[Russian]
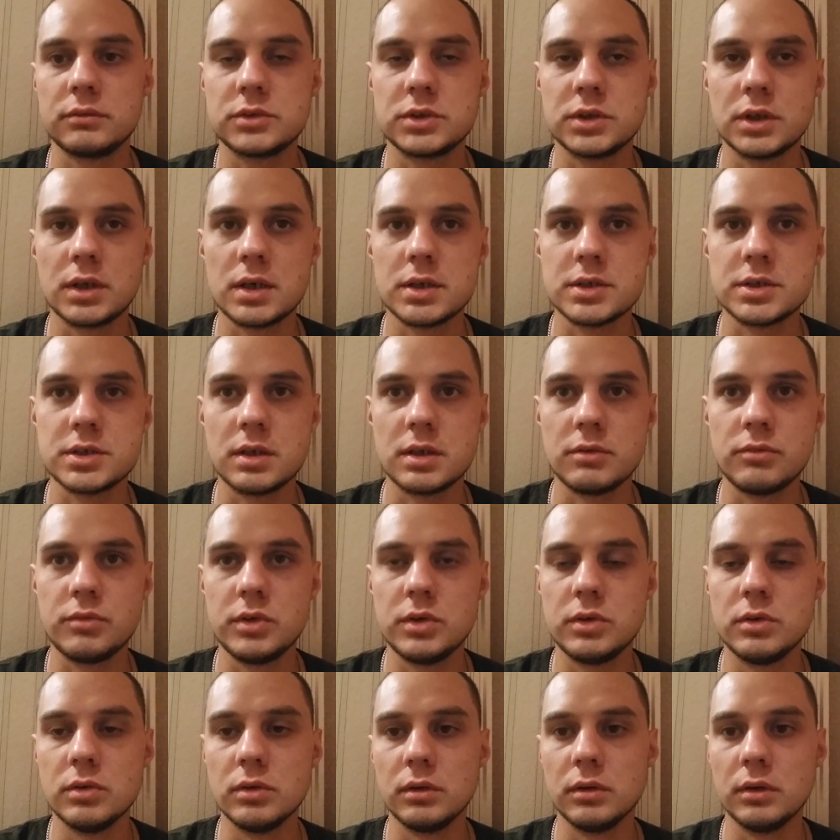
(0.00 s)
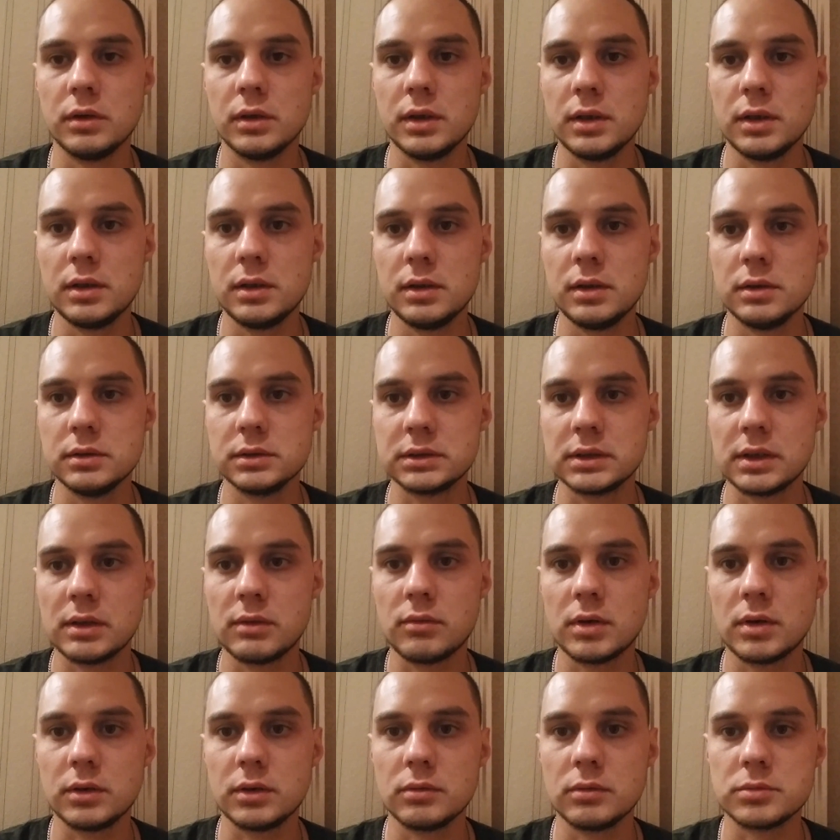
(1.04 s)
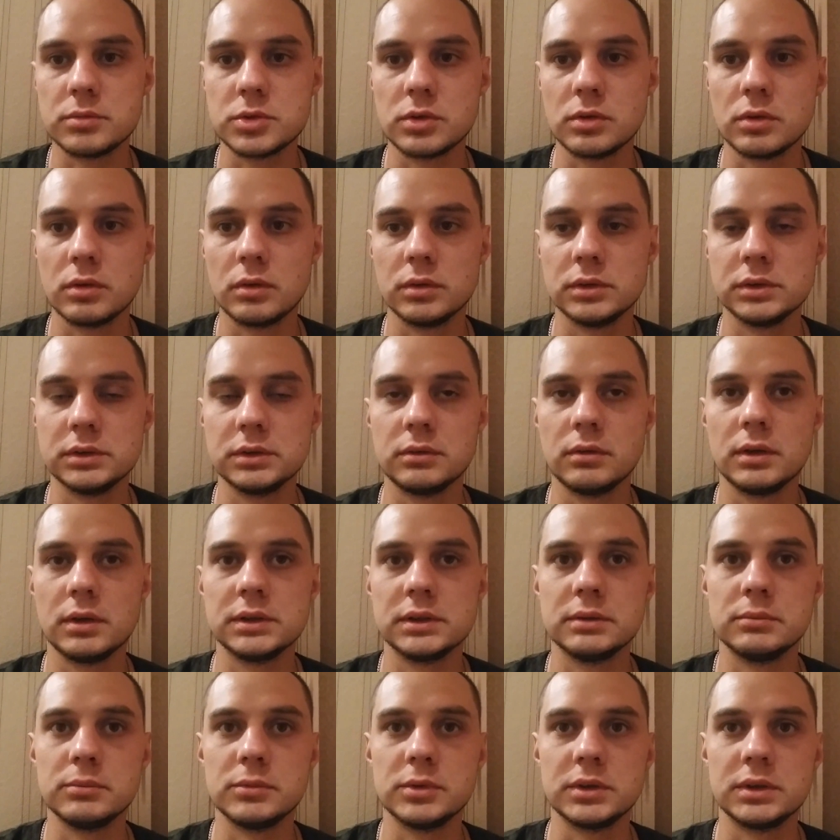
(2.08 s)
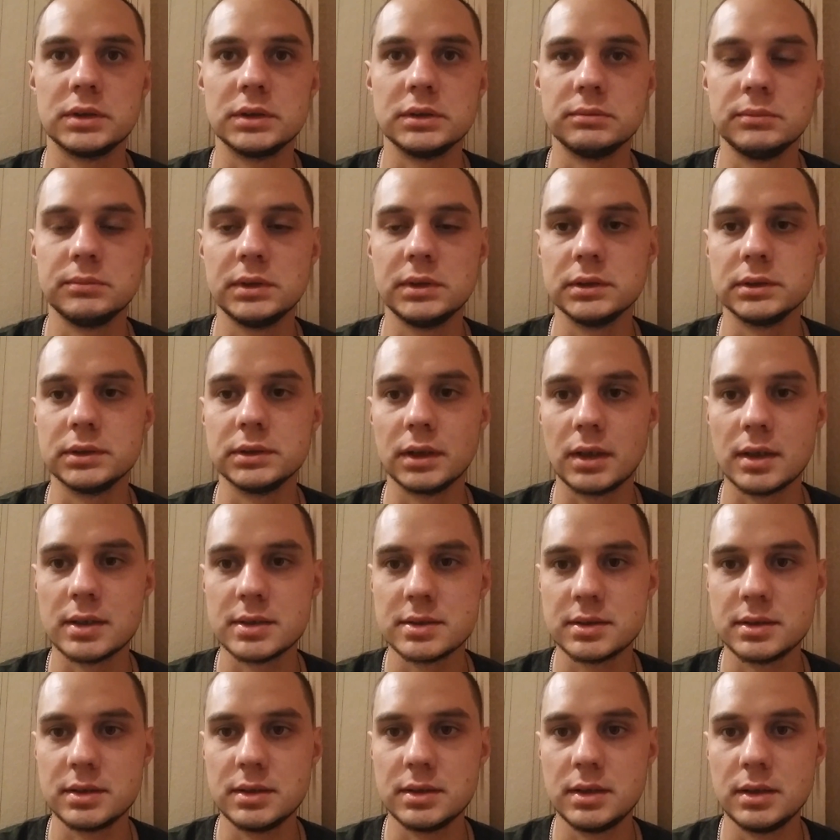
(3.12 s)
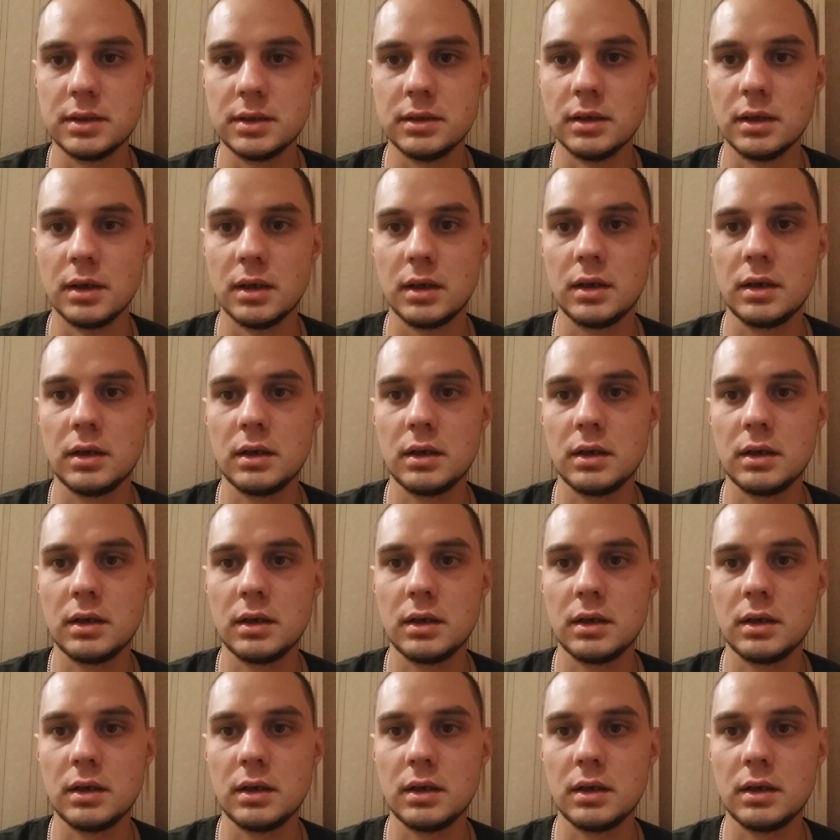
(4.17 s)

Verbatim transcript: вчерашнее видео и слова о том, что ситуация может измениться каждый день,